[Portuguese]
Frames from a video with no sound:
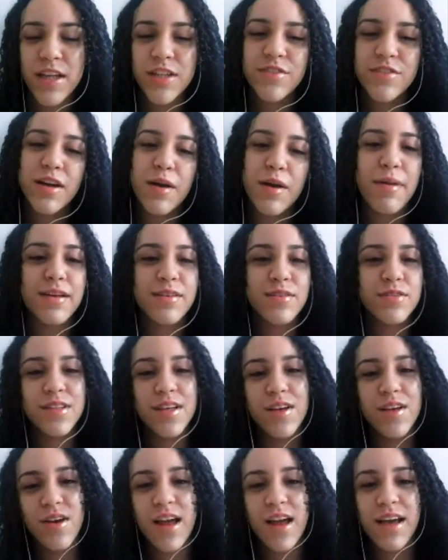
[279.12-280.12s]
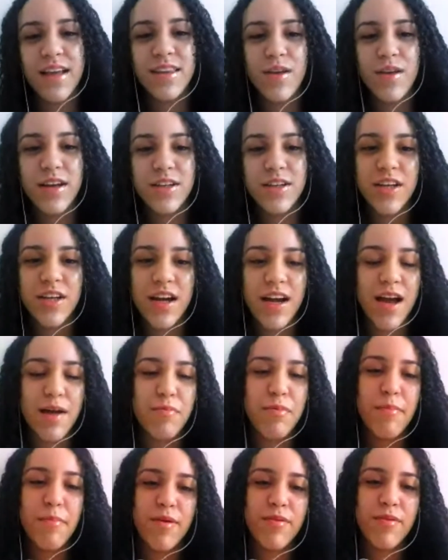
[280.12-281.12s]
a gente fica mais no celular, então a gente
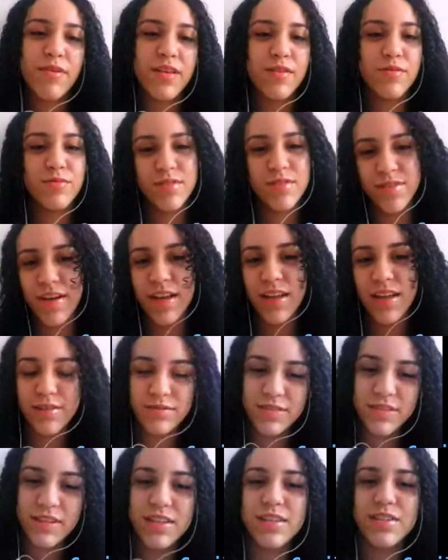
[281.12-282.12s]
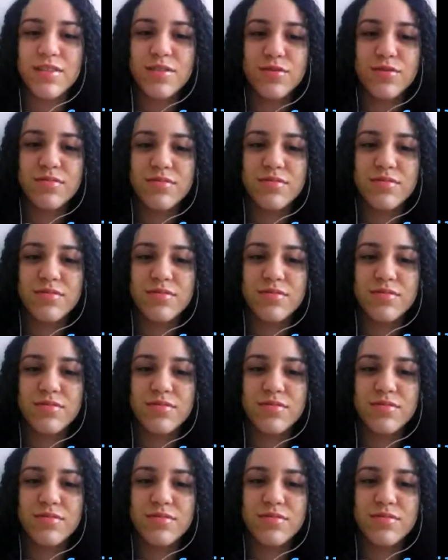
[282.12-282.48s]
acaba meio que não se falando tanto.